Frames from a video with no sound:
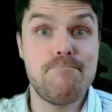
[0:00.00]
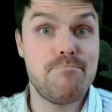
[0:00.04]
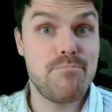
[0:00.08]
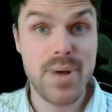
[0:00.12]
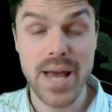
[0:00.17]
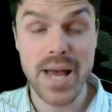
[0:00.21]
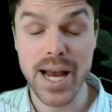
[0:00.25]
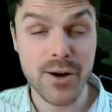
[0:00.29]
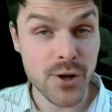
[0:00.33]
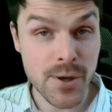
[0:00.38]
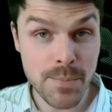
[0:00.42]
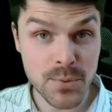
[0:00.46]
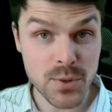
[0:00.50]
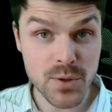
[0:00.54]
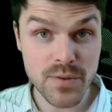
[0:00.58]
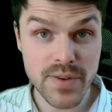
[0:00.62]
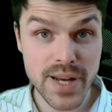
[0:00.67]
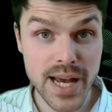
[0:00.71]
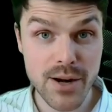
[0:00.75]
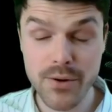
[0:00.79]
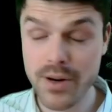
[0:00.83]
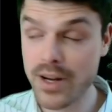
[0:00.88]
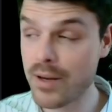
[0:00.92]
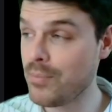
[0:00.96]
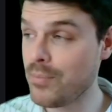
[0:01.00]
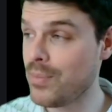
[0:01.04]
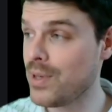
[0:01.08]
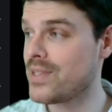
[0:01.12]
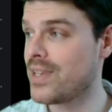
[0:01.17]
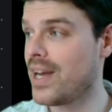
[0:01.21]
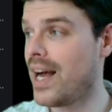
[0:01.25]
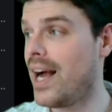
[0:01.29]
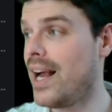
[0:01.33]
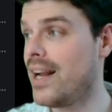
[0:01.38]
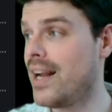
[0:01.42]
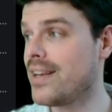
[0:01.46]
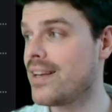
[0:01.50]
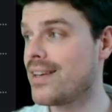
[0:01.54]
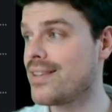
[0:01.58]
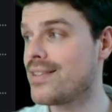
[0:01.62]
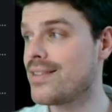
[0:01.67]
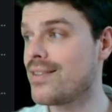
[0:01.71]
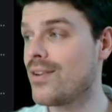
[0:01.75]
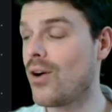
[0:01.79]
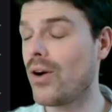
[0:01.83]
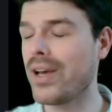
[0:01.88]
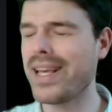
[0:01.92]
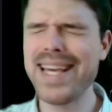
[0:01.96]
per Kryptowährungen bezahlen, dann
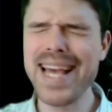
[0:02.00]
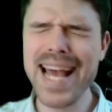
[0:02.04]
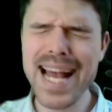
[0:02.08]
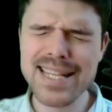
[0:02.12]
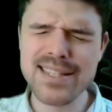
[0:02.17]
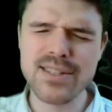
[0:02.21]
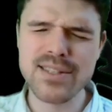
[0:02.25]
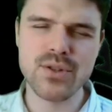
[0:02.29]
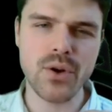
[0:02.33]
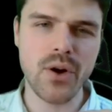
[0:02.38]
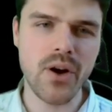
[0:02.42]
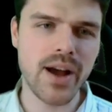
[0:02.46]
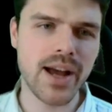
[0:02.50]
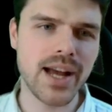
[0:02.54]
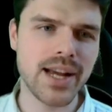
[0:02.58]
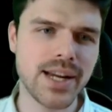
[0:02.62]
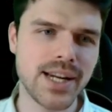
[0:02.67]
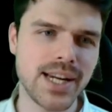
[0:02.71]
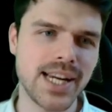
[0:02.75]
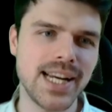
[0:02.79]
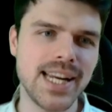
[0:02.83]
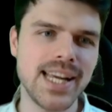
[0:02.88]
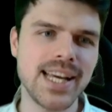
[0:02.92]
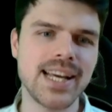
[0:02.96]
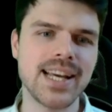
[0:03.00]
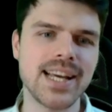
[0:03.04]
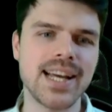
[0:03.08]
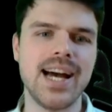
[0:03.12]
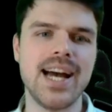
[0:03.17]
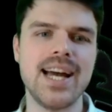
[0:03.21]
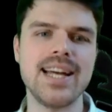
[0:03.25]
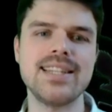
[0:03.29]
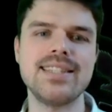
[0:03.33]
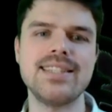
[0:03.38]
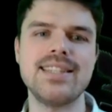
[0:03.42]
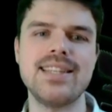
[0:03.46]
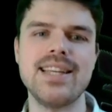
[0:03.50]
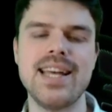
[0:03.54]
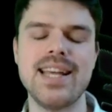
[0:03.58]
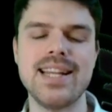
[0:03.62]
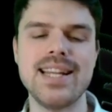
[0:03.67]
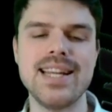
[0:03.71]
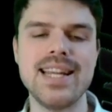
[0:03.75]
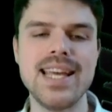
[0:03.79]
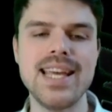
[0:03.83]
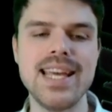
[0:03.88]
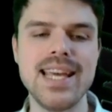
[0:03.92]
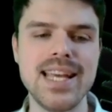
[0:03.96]
ist jetzt eure Gelegenheit,
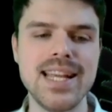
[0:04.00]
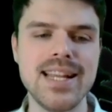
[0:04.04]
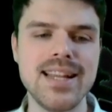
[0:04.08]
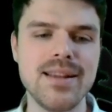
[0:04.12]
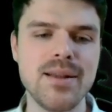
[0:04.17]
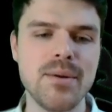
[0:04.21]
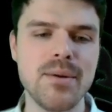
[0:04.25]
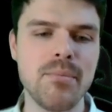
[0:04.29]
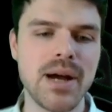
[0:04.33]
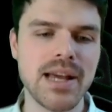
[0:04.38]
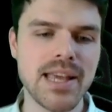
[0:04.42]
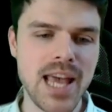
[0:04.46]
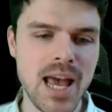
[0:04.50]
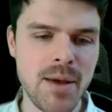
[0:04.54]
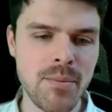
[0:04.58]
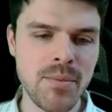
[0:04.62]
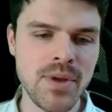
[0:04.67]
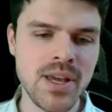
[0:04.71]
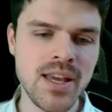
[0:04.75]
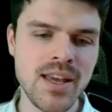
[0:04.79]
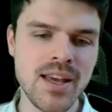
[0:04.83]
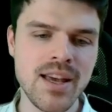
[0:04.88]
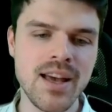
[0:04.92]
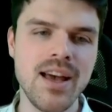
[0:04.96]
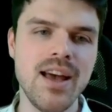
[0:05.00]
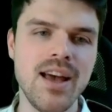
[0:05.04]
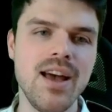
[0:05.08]
denn in Miami